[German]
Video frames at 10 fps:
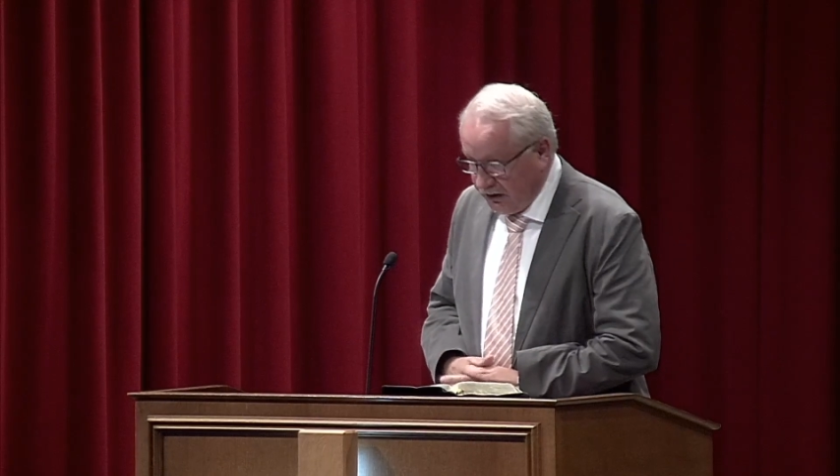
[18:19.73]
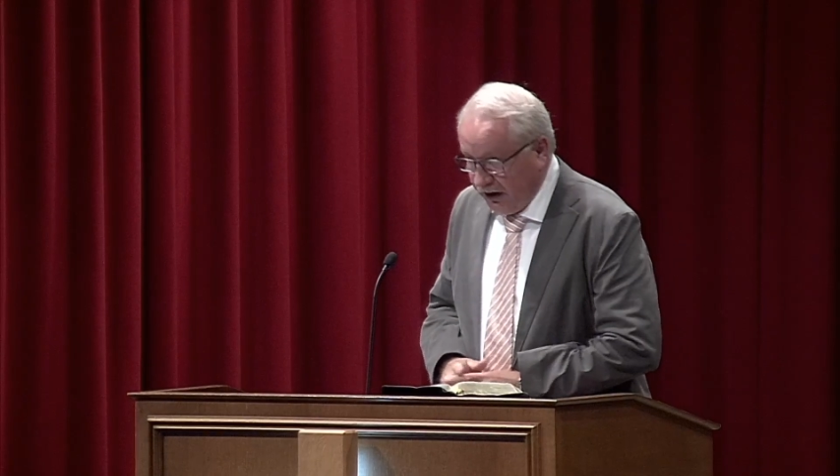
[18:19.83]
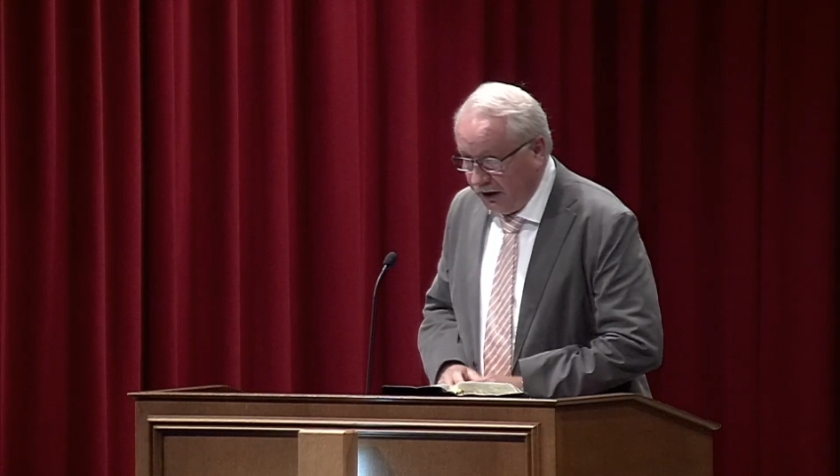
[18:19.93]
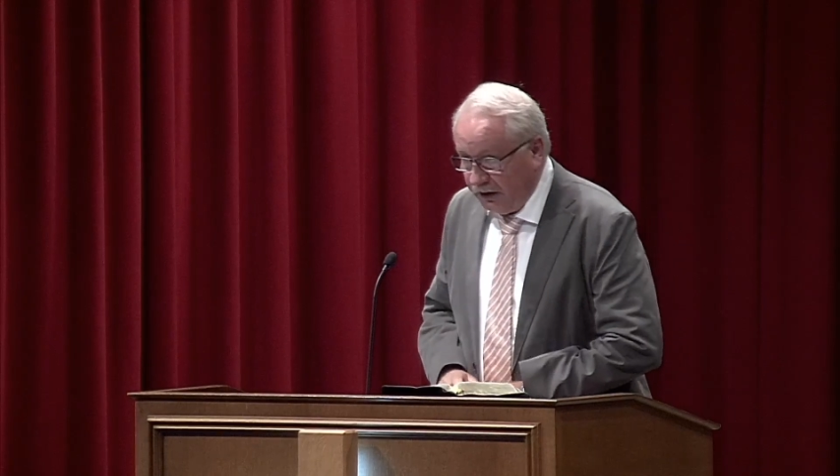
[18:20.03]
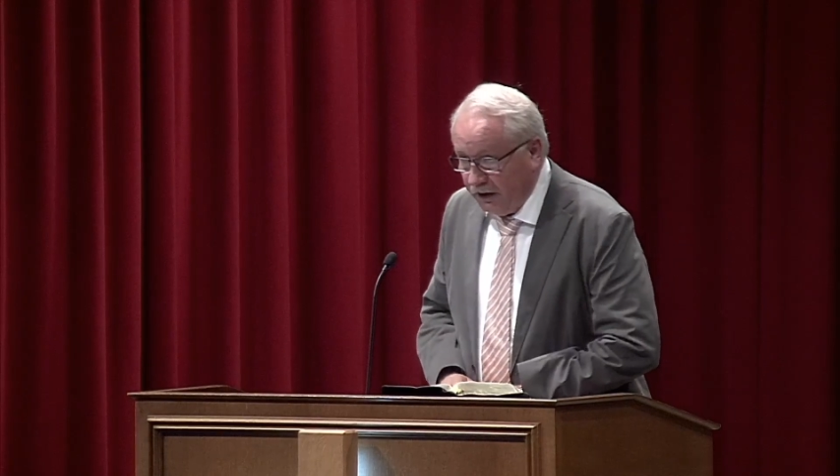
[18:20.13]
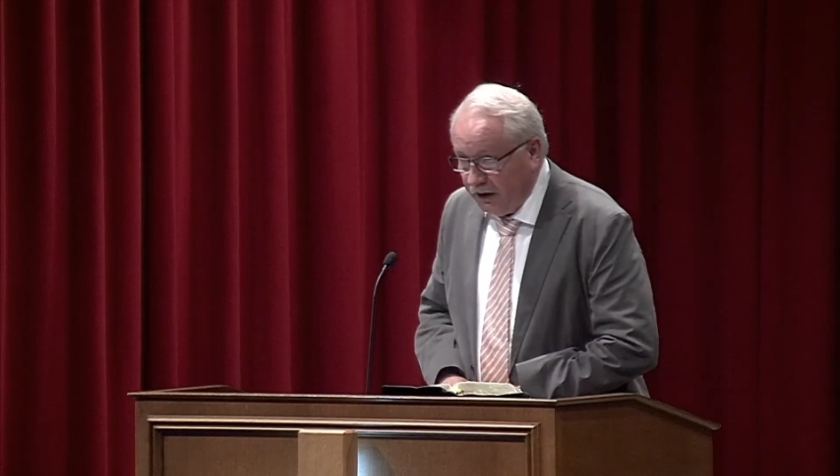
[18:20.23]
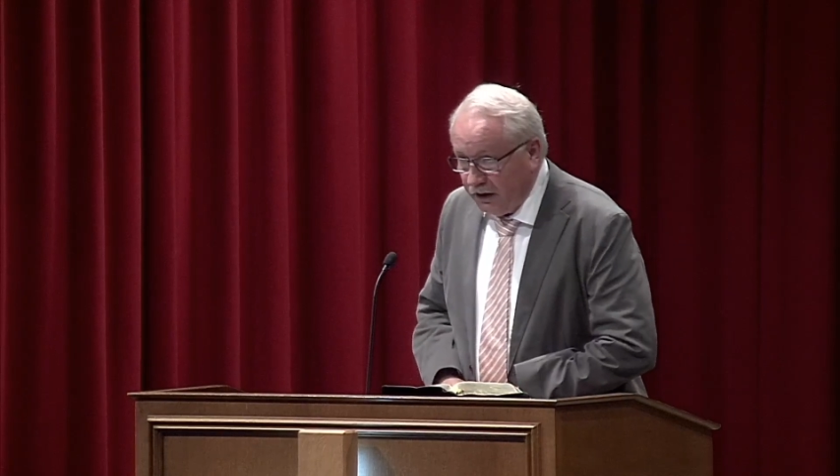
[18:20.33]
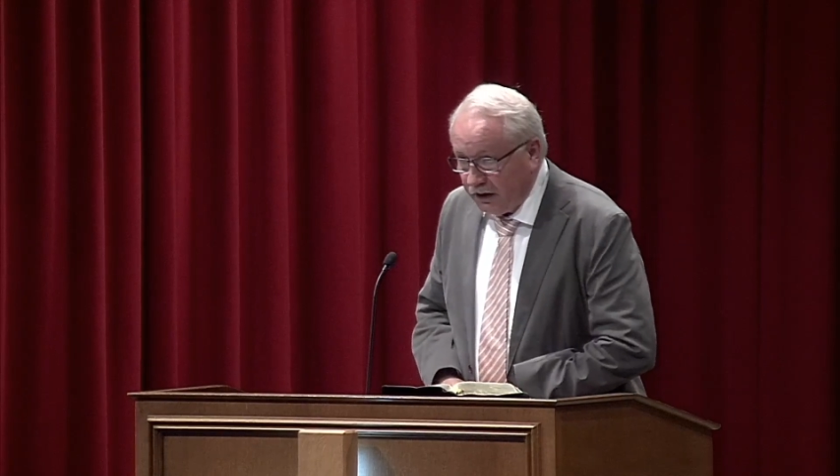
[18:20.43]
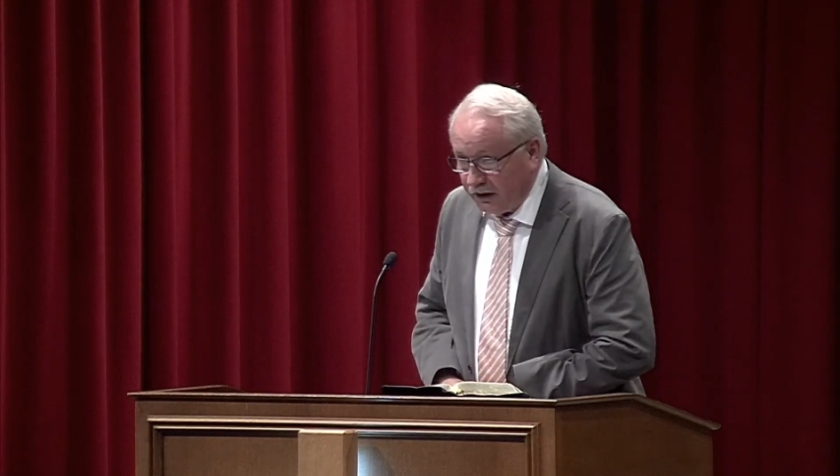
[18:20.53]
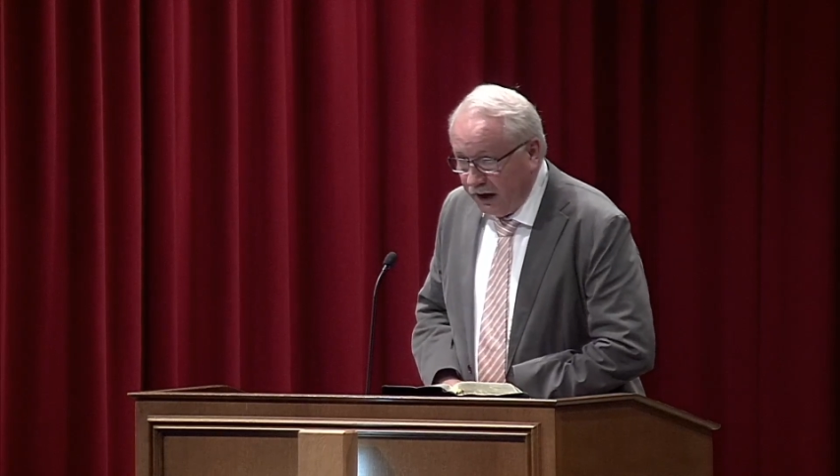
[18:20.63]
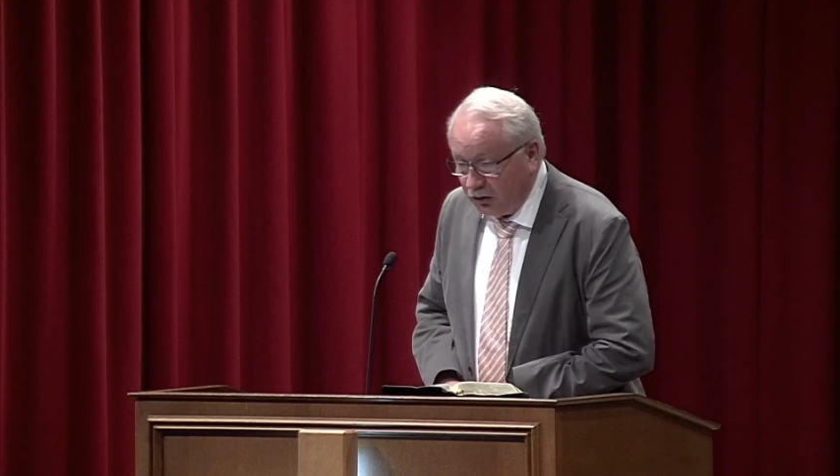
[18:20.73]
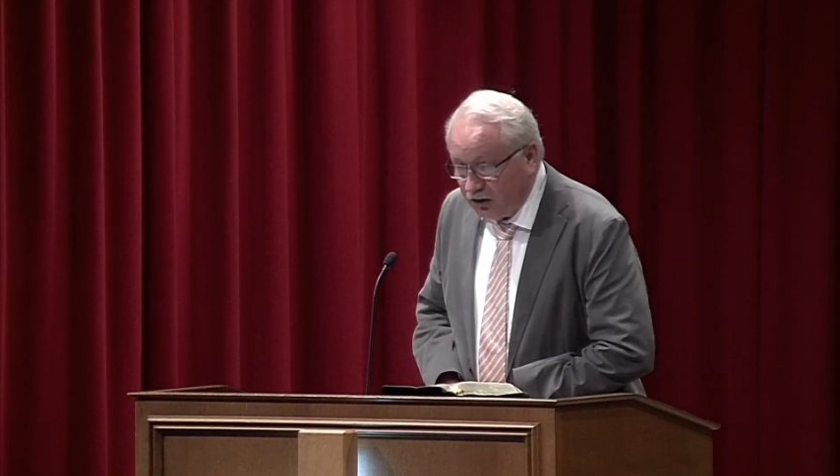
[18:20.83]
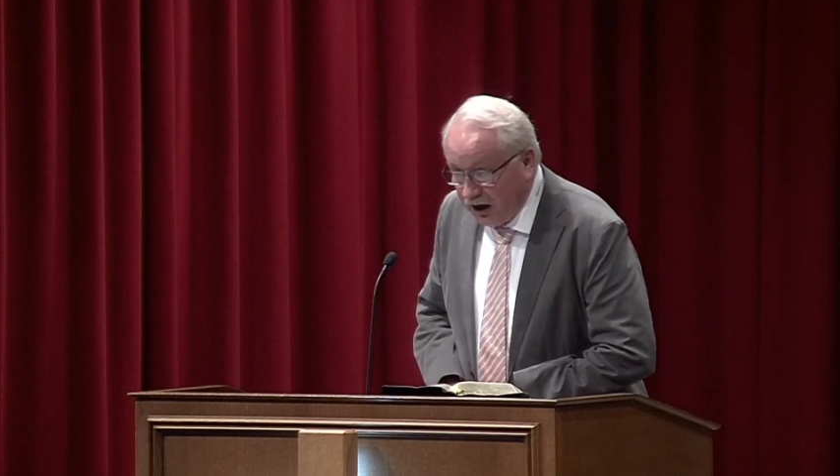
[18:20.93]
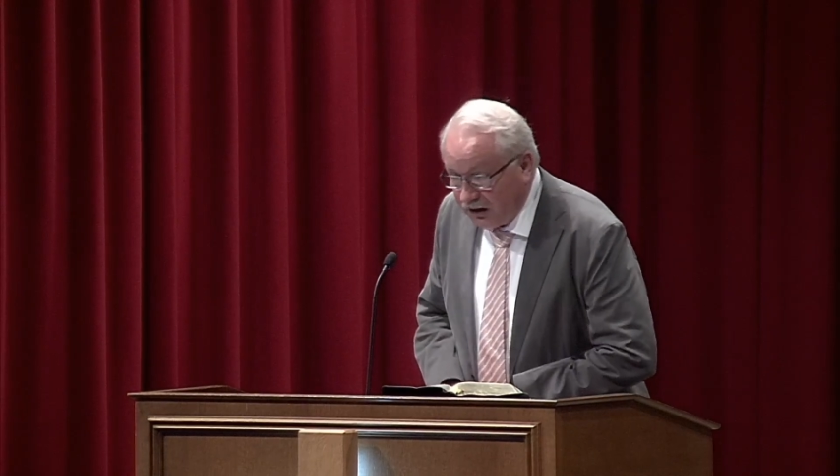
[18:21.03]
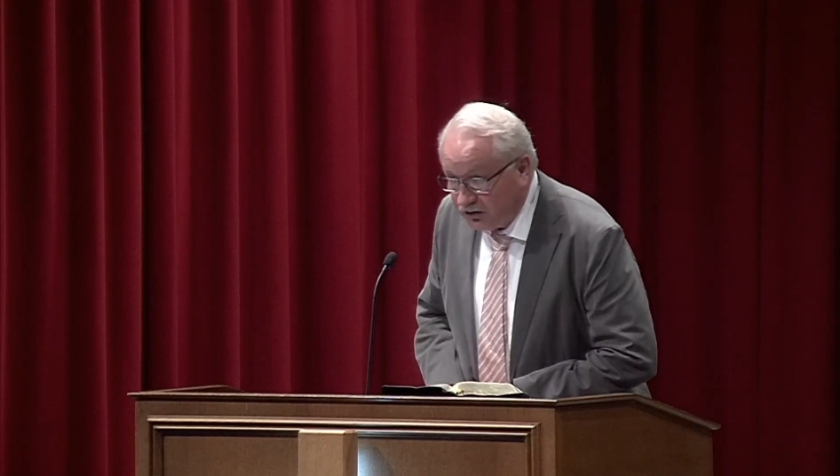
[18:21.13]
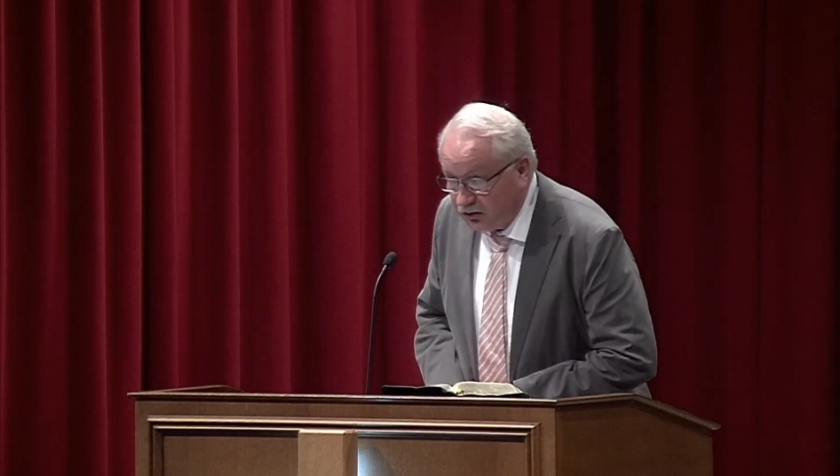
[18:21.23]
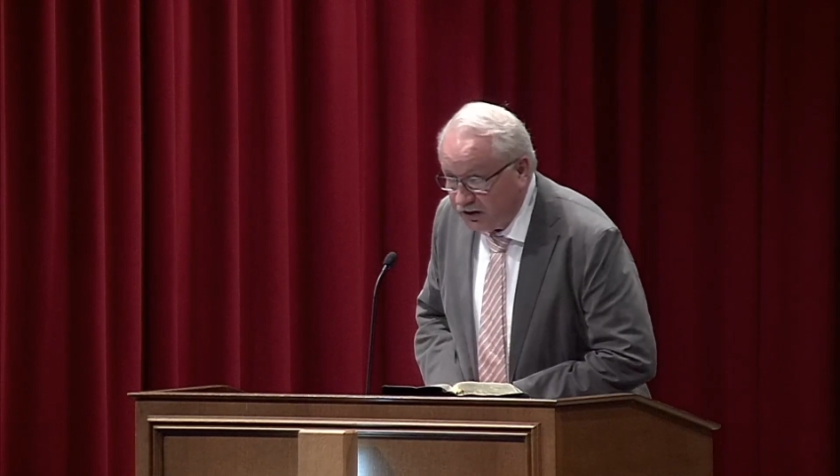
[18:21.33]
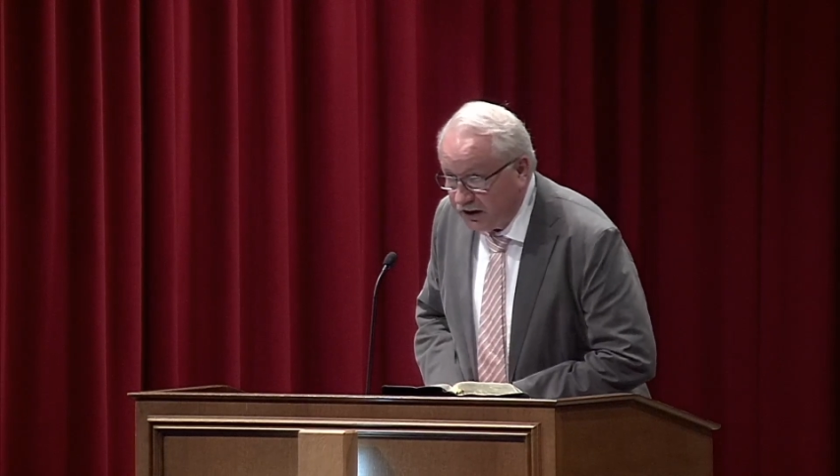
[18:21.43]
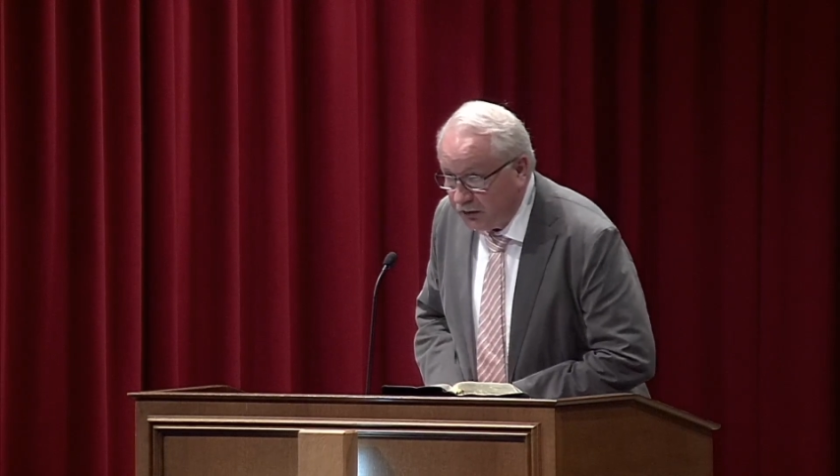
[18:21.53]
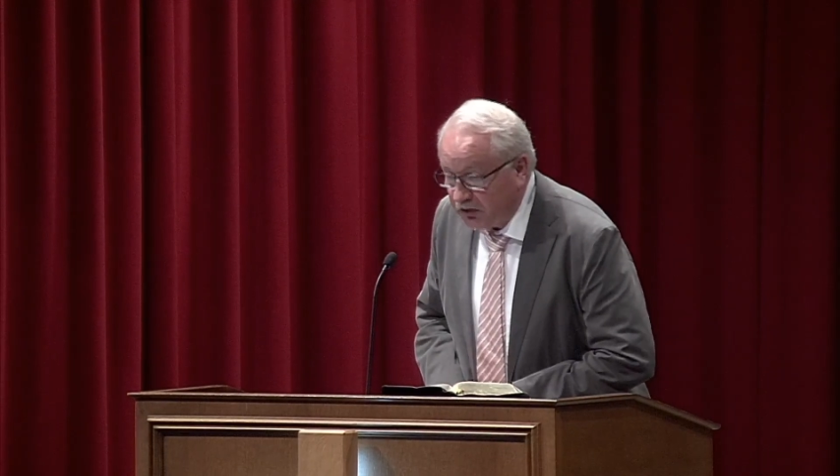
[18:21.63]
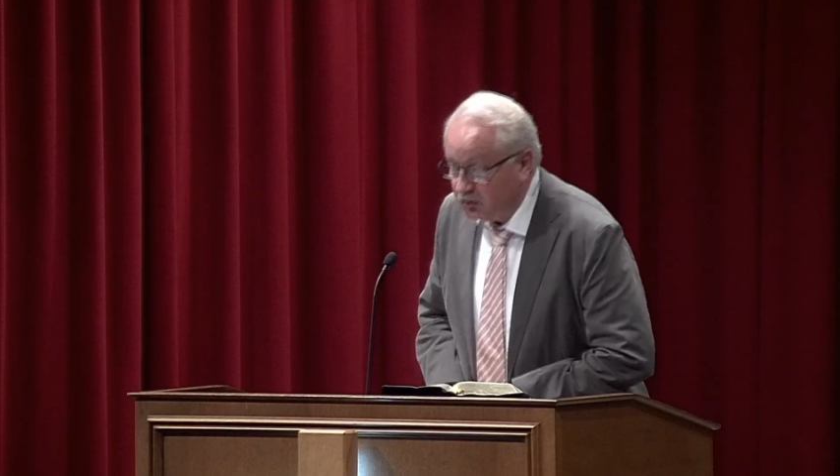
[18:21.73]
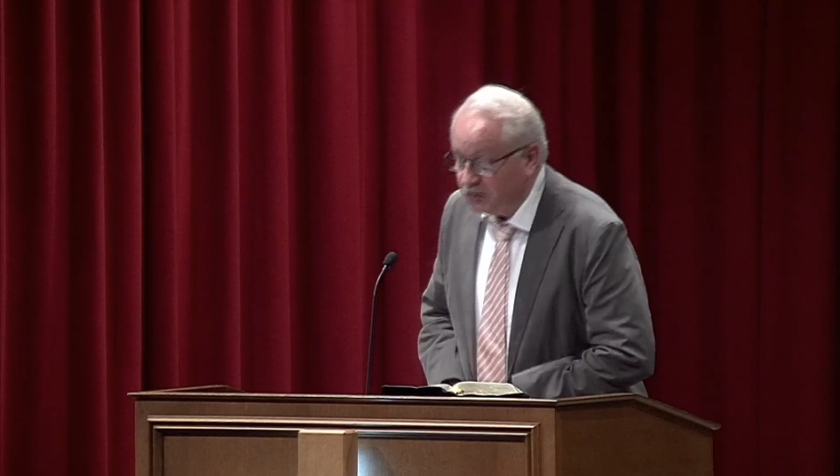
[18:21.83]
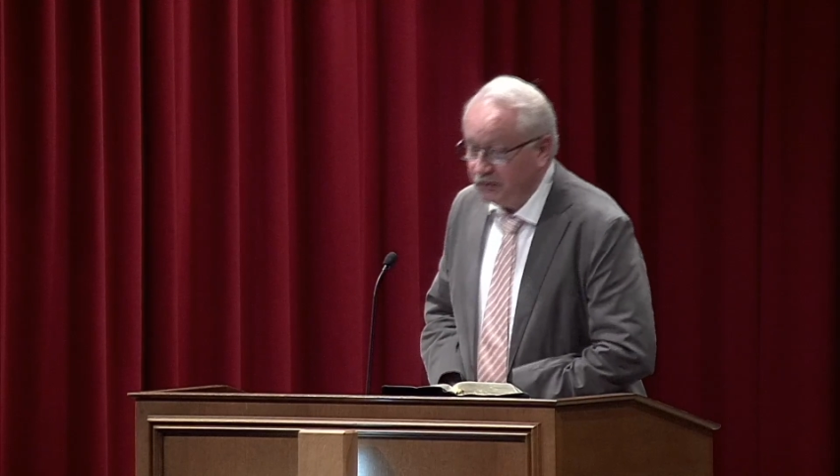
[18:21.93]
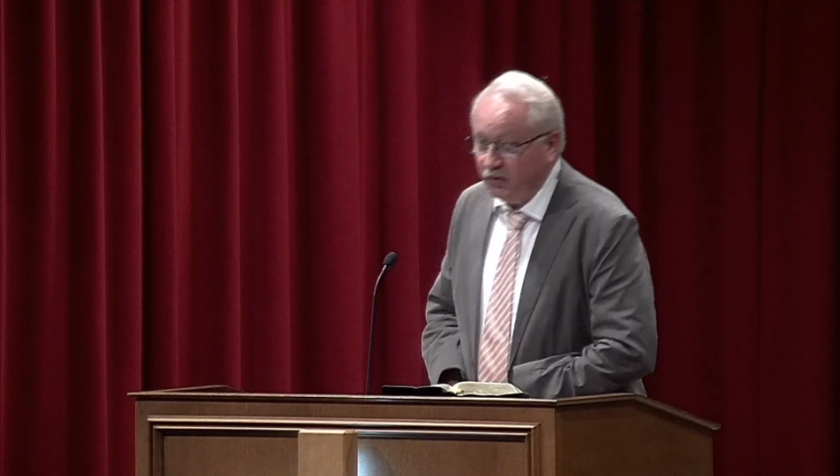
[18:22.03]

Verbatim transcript: denn genau dazu seid ihr berufen